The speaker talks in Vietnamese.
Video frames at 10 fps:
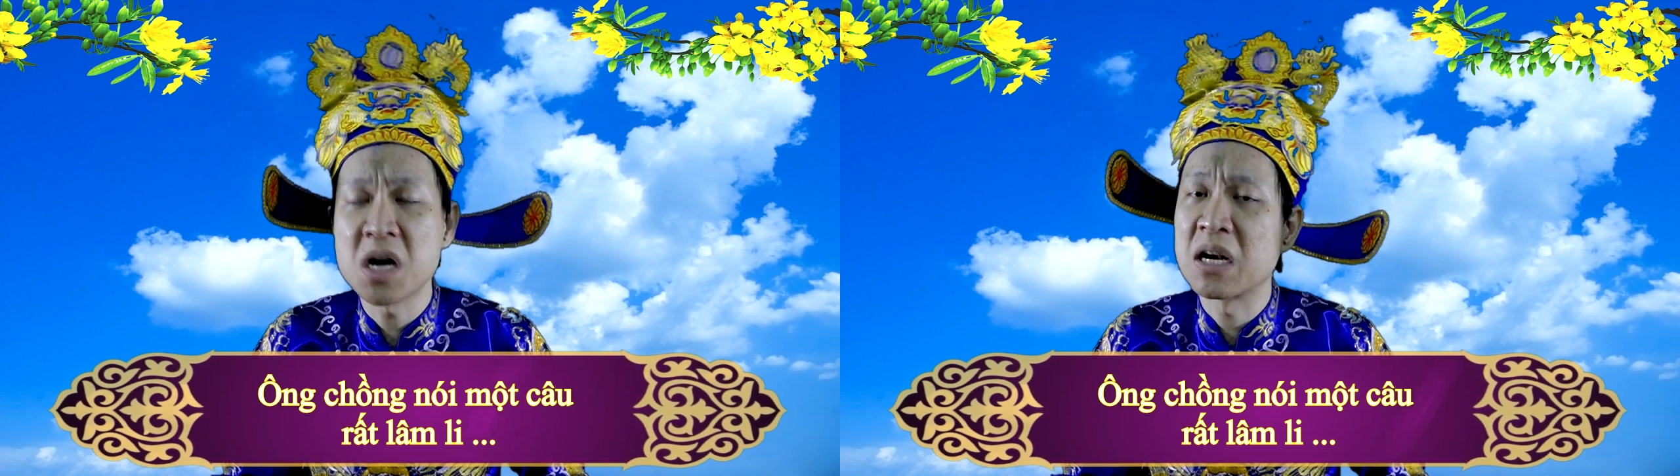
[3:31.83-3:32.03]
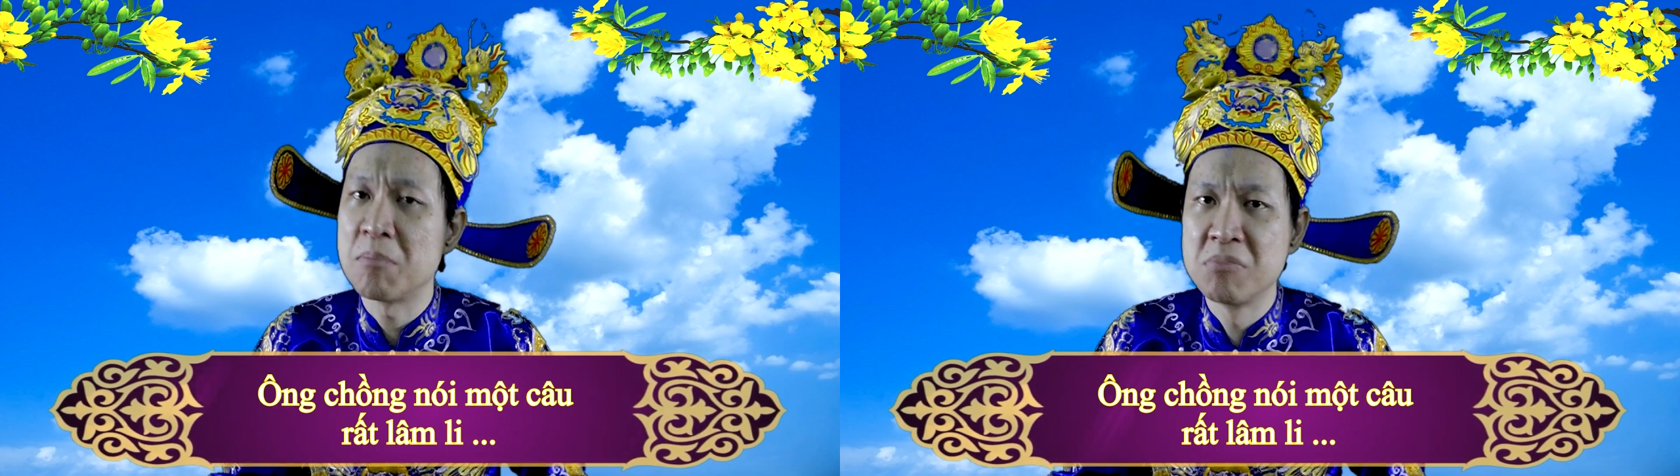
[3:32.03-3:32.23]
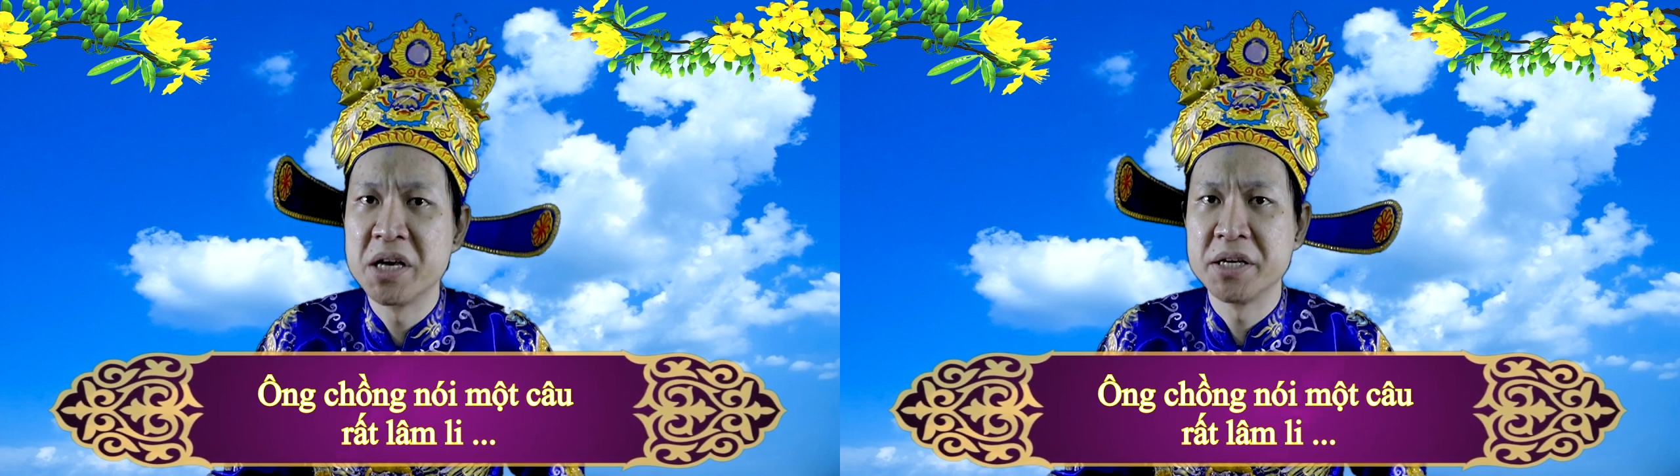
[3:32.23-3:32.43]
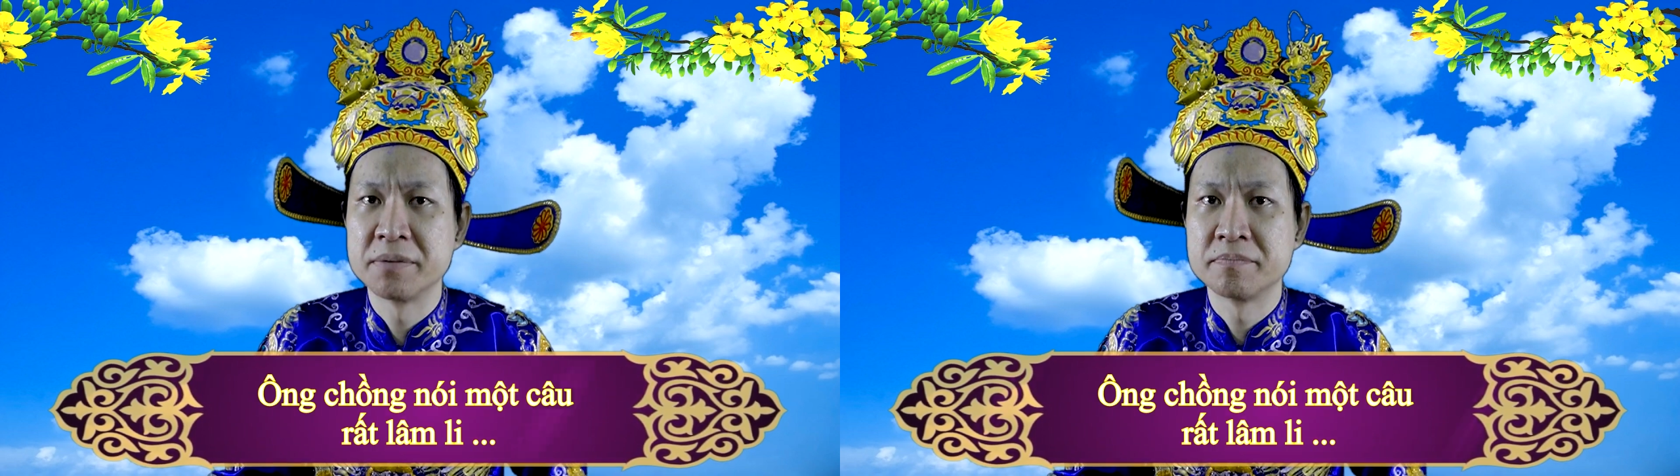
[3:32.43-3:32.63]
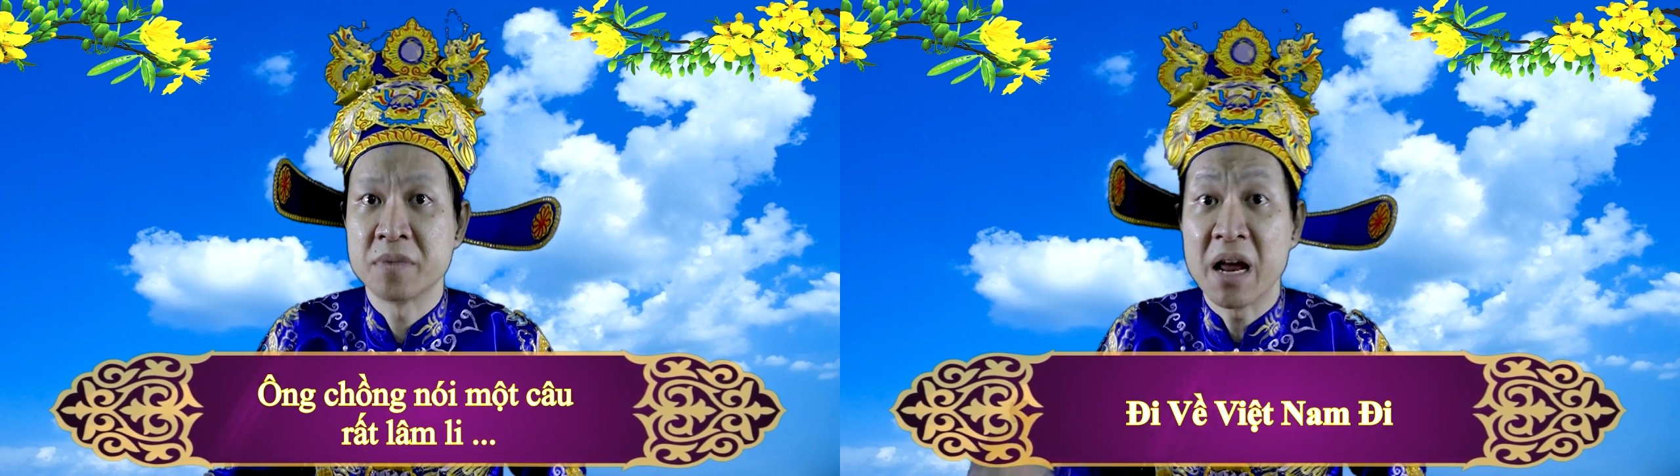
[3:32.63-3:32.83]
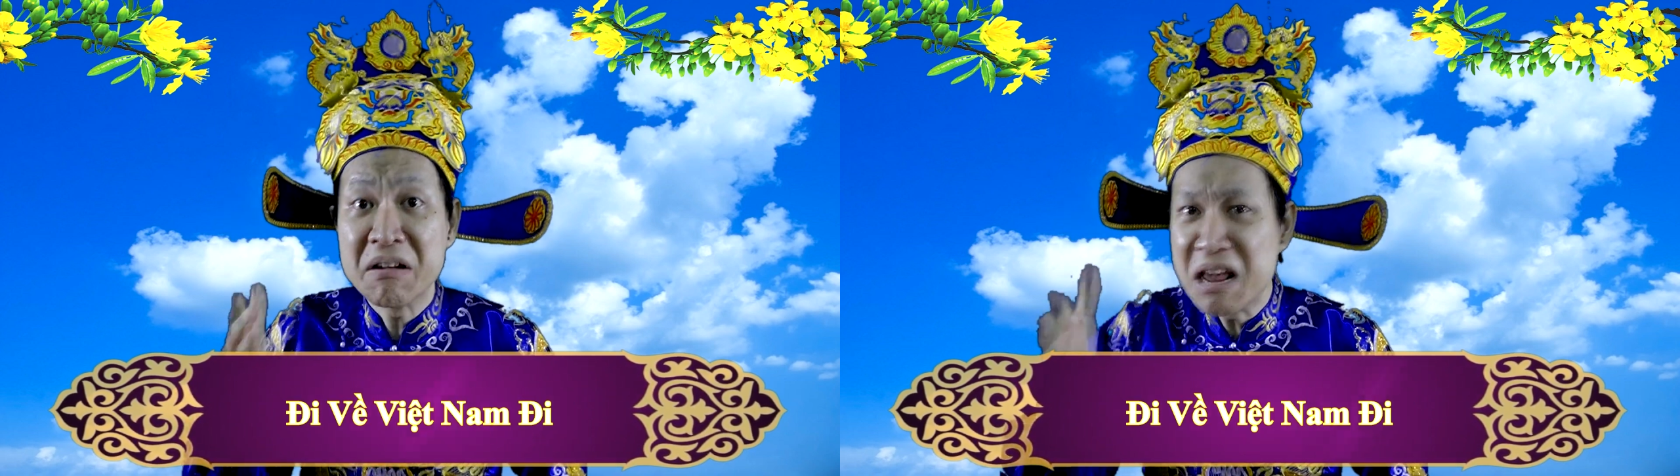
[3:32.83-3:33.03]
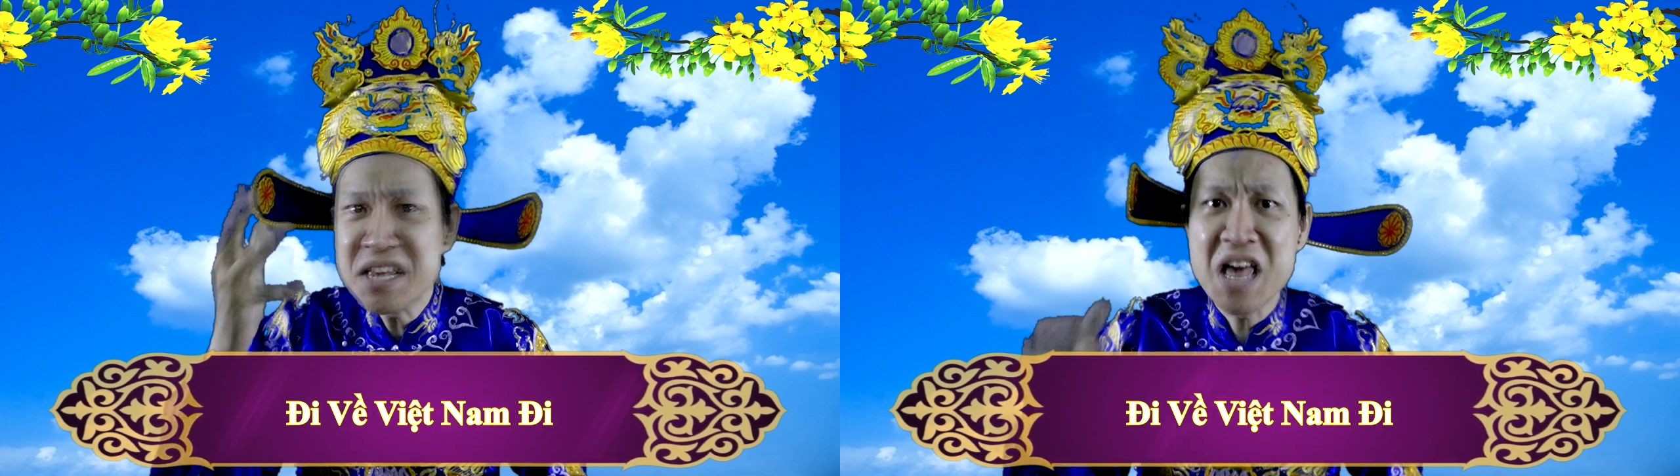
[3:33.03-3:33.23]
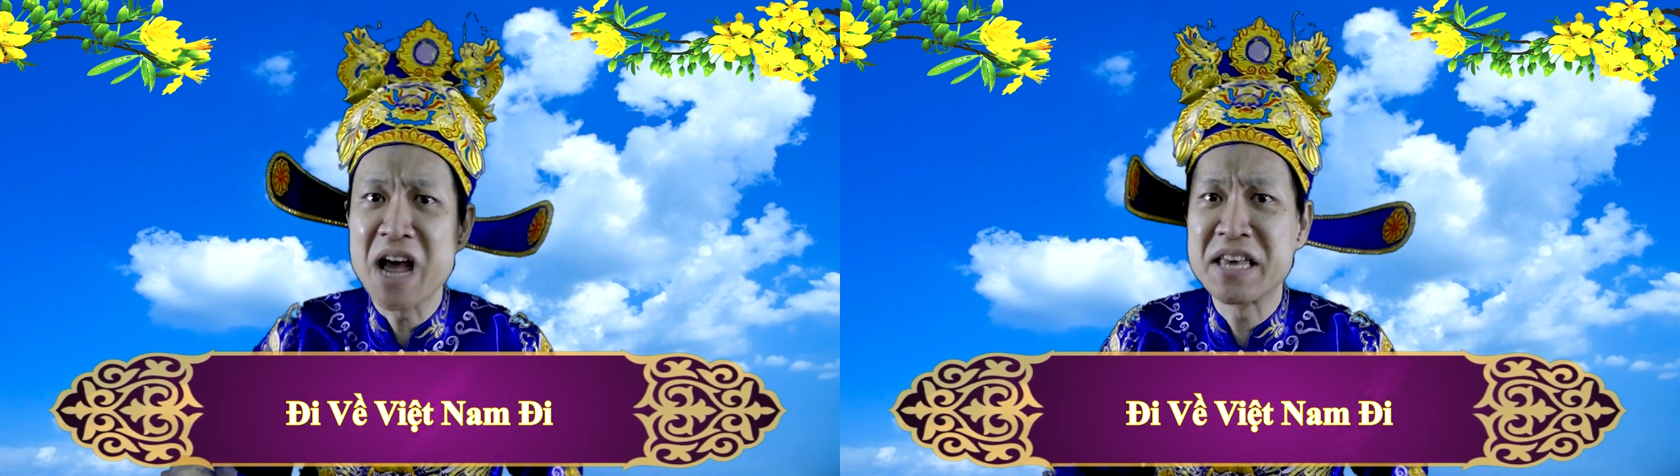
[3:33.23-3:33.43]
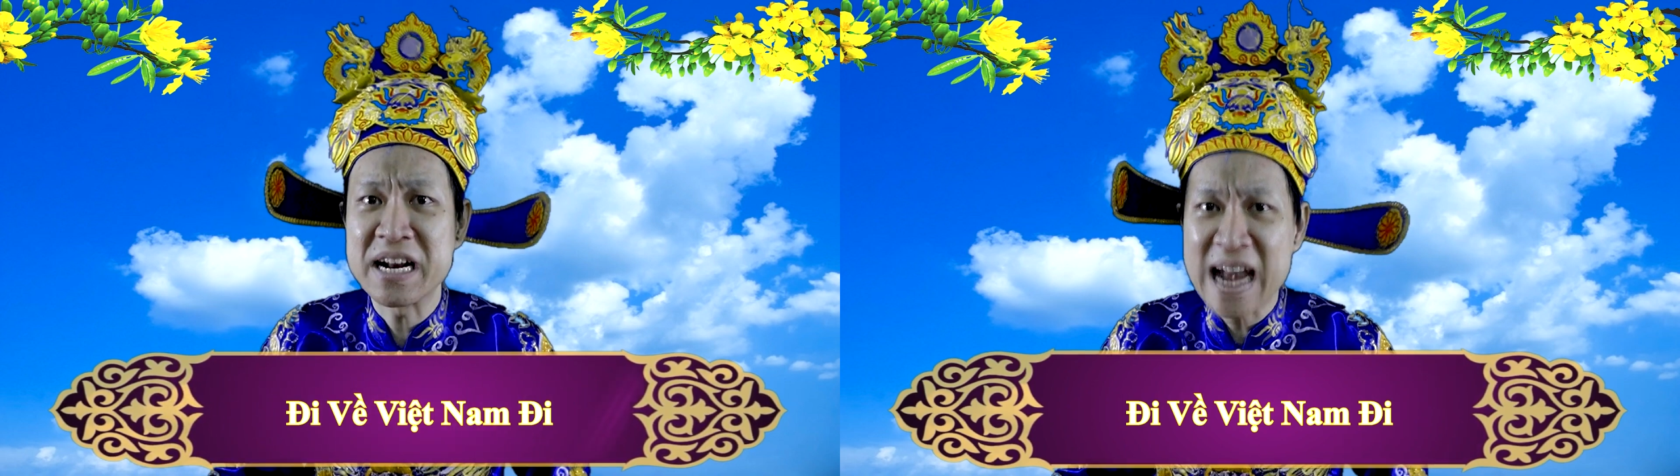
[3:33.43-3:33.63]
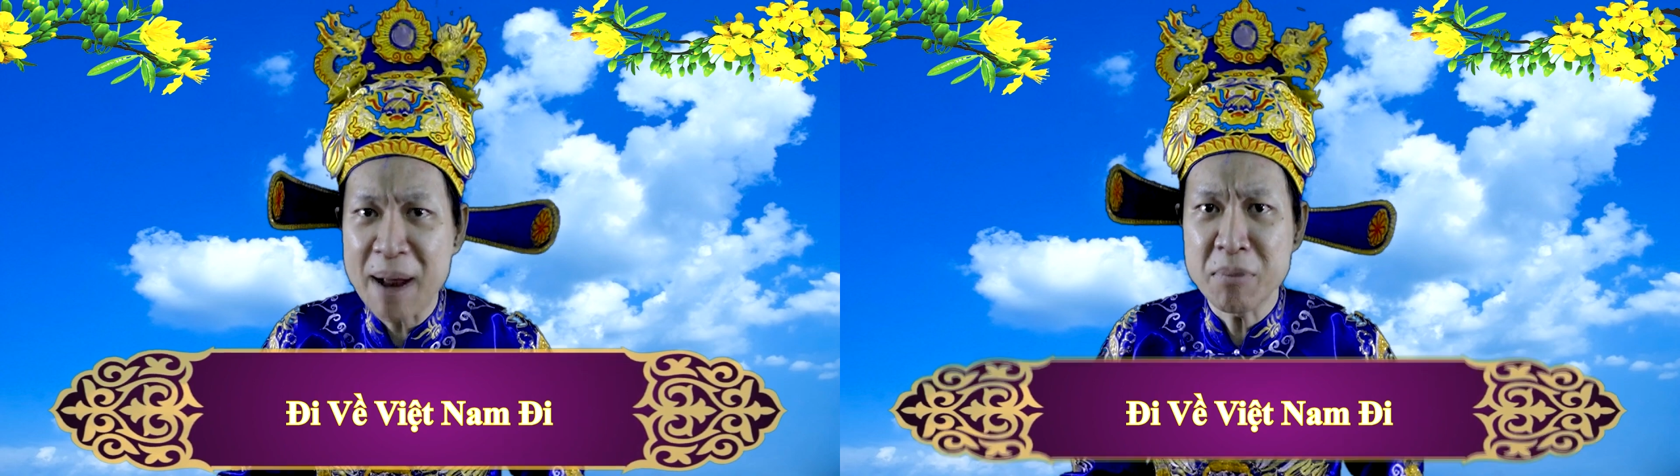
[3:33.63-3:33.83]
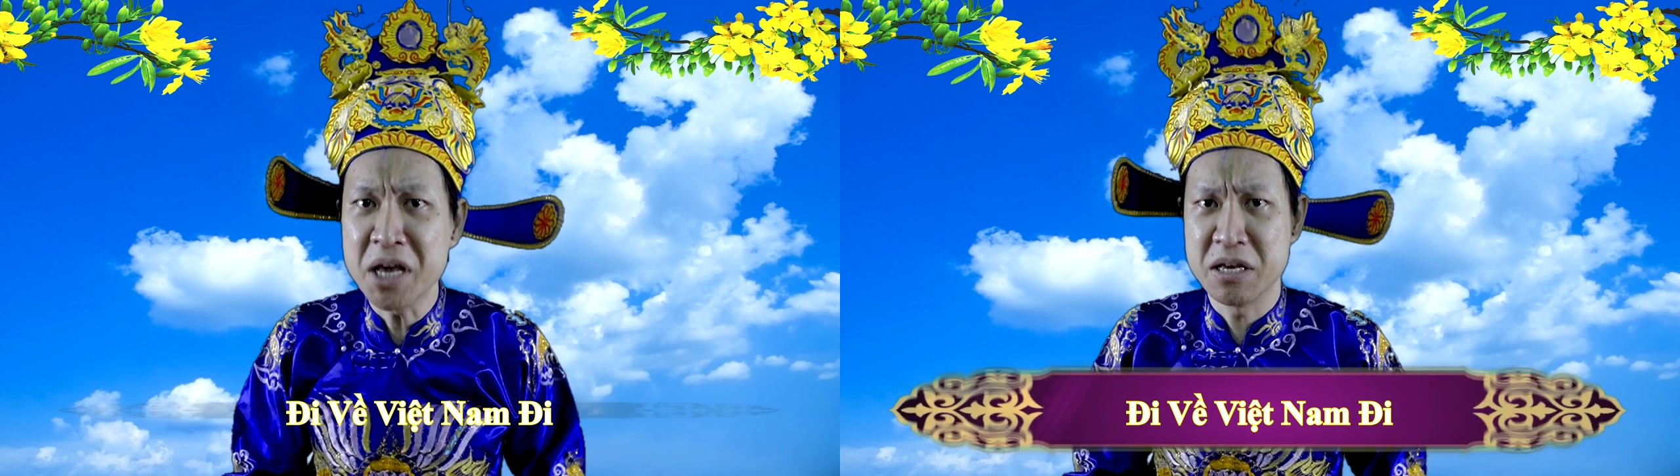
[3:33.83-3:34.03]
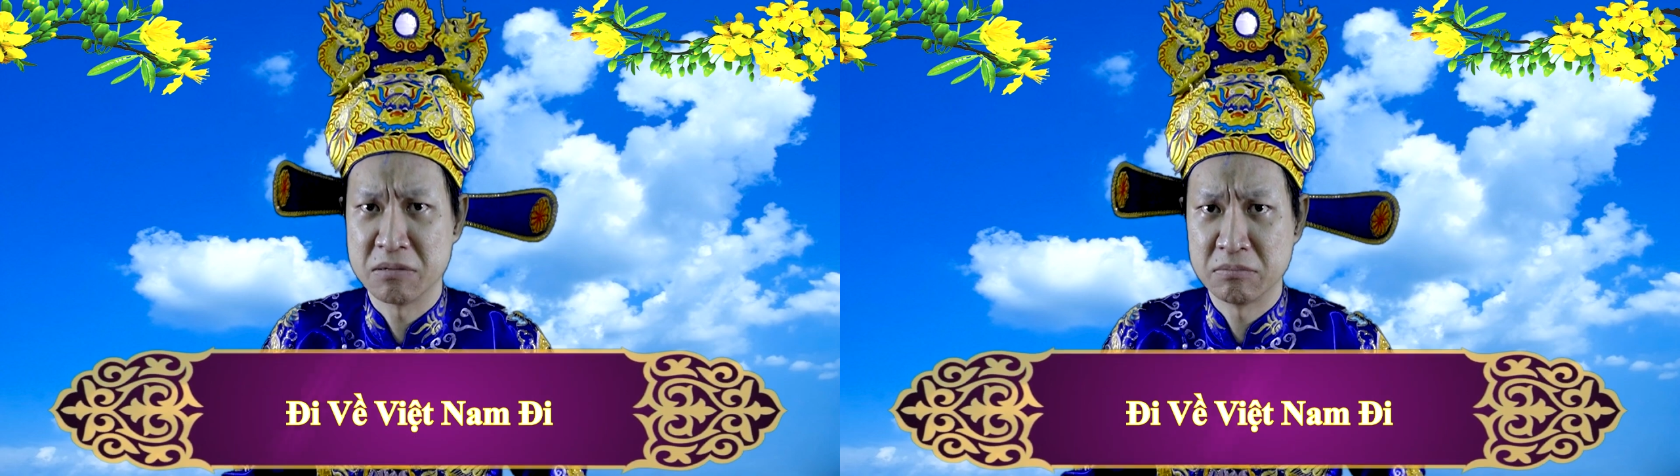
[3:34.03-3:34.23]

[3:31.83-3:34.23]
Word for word: rất lâm ly Đi về Việt Nam đi